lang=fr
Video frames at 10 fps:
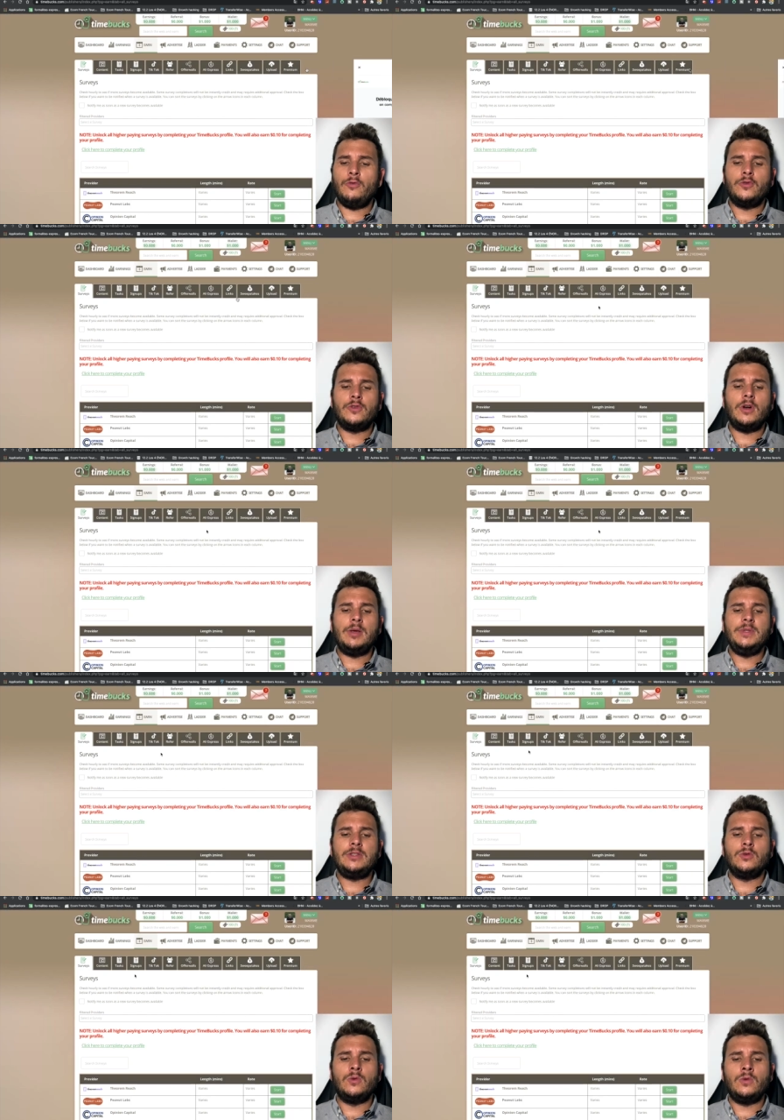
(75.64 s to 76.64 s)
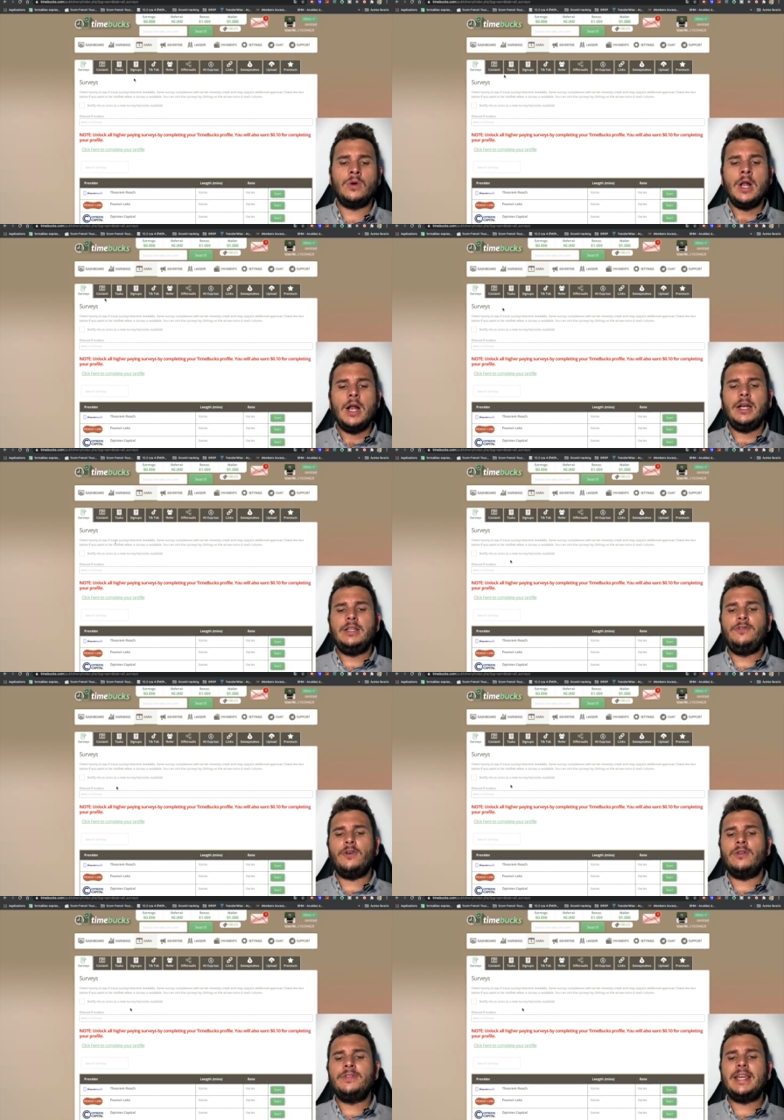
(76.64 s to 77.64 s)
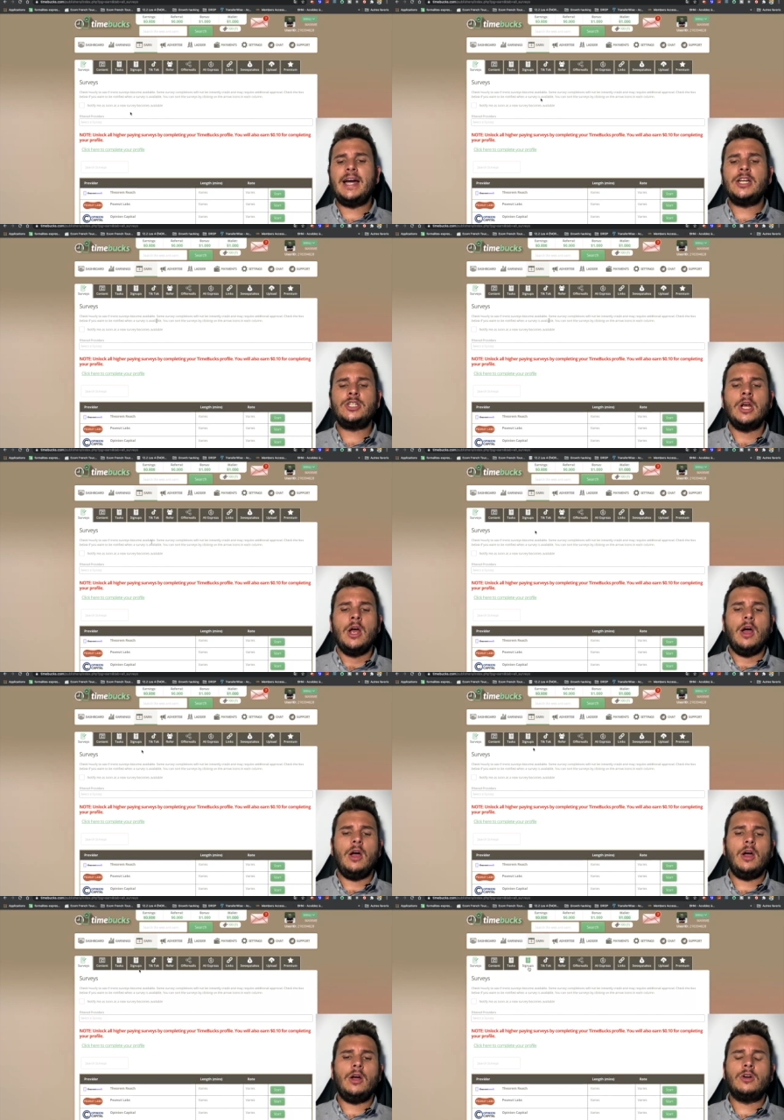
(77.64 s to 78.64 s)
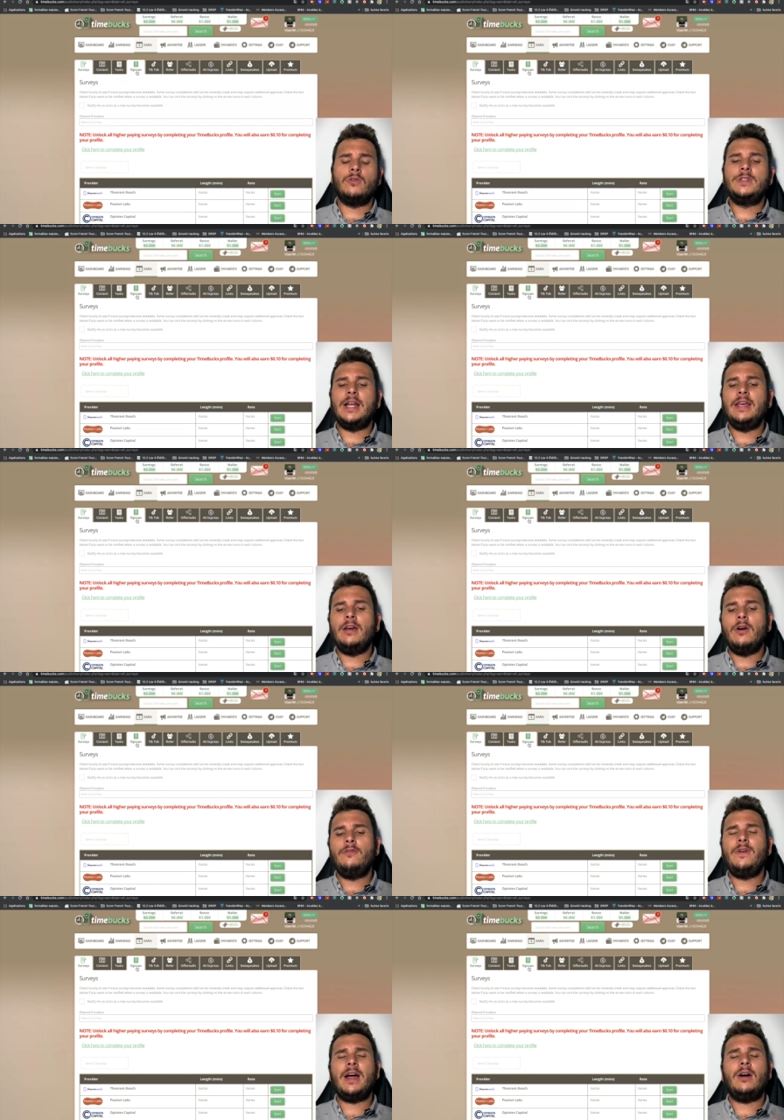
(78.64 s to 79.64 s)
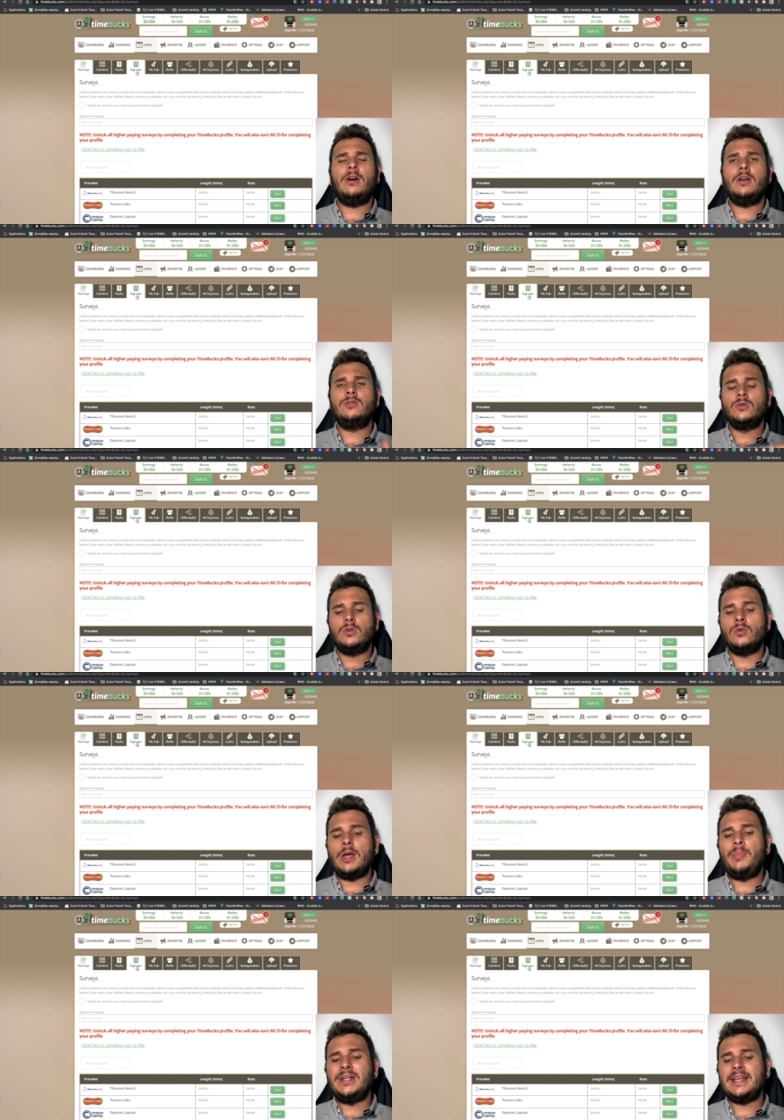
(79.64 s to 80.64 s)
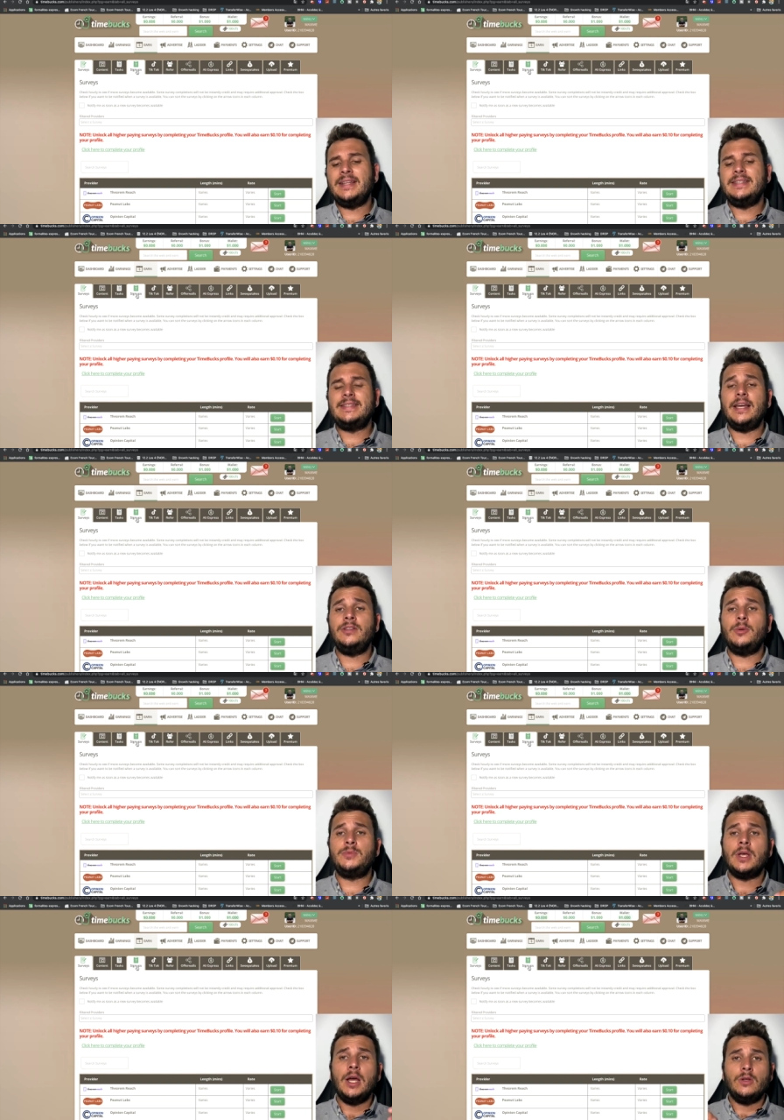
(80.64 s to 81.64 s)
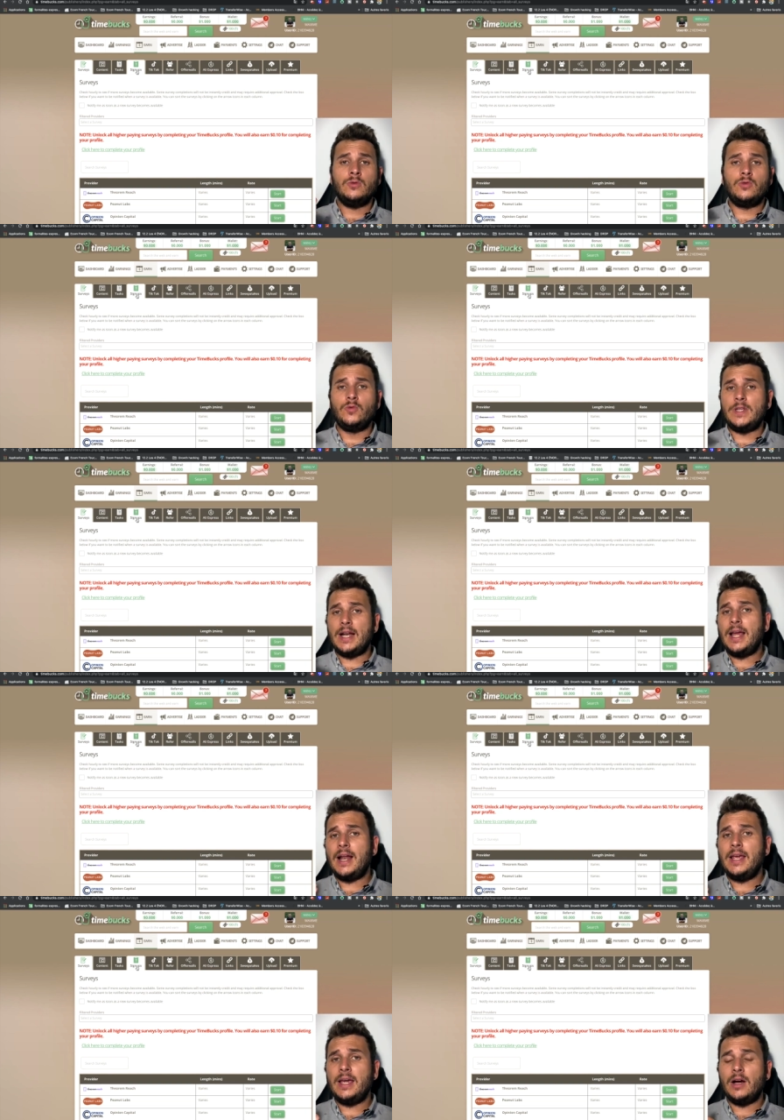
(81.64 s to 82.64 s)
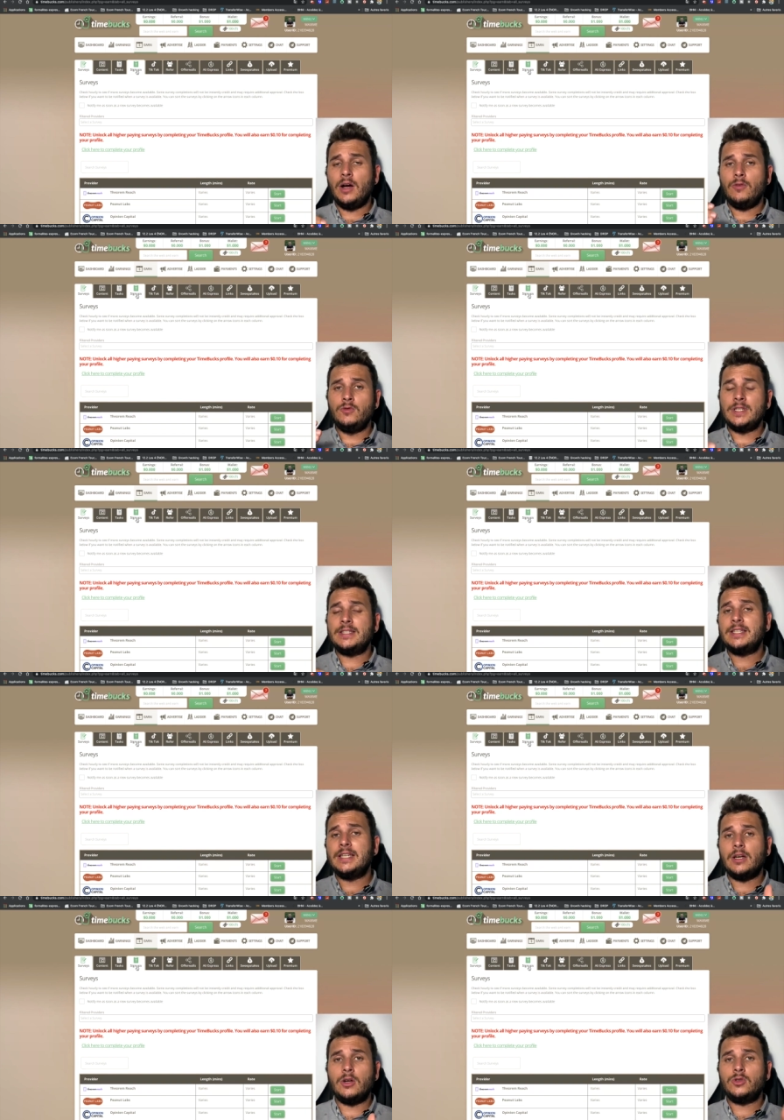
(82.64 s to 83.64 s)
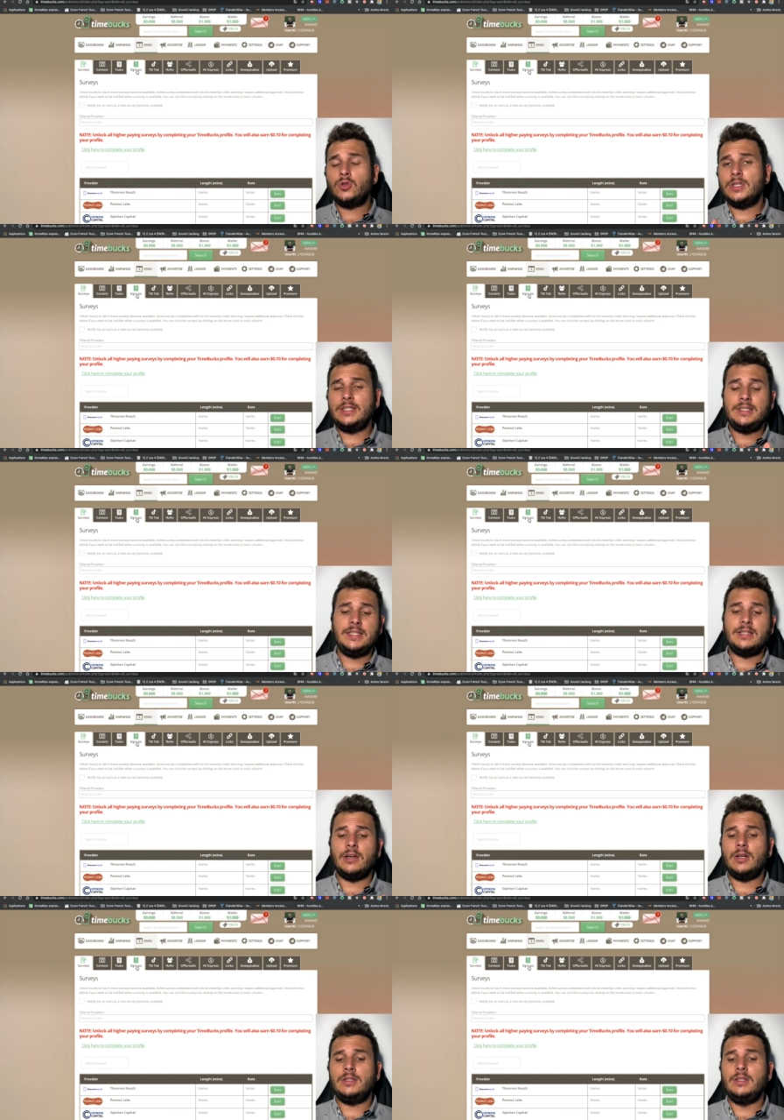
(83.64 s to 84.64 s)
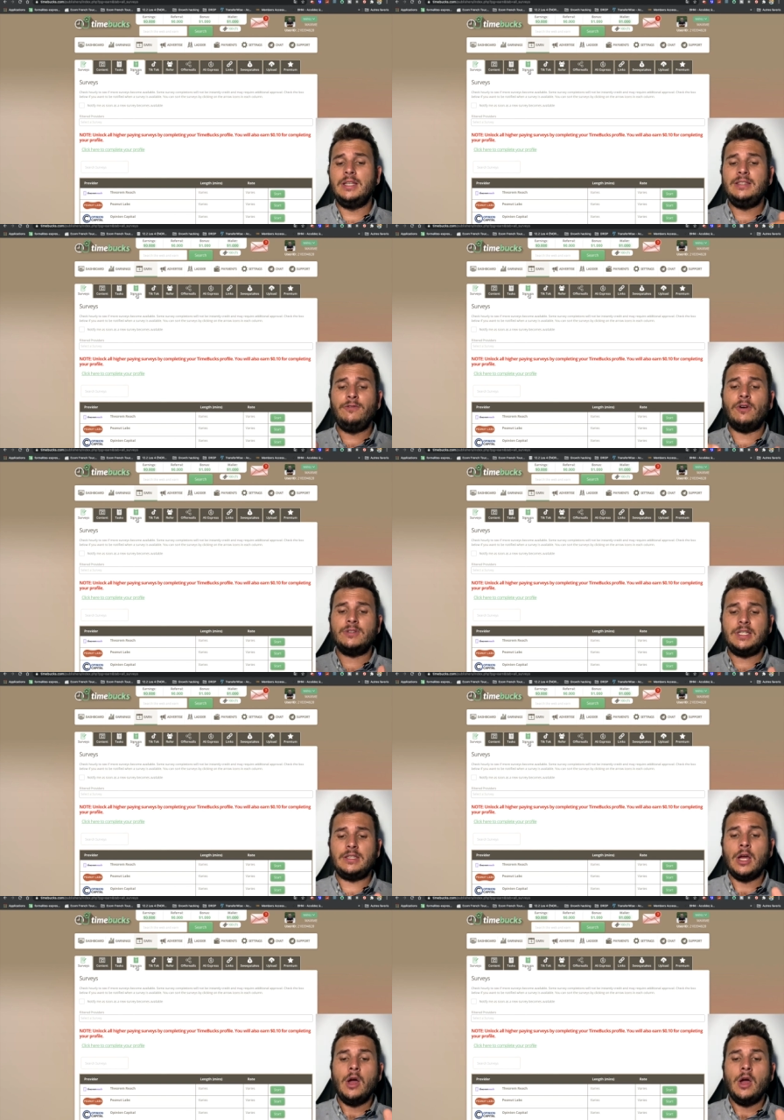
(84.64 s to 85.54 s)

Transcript: faisant les missions, les différentes tâches. quand vous allez faire, donc on appelle ça des sign-ups. Donc vous allez aller vous inscrire sur des sites, des différents sites.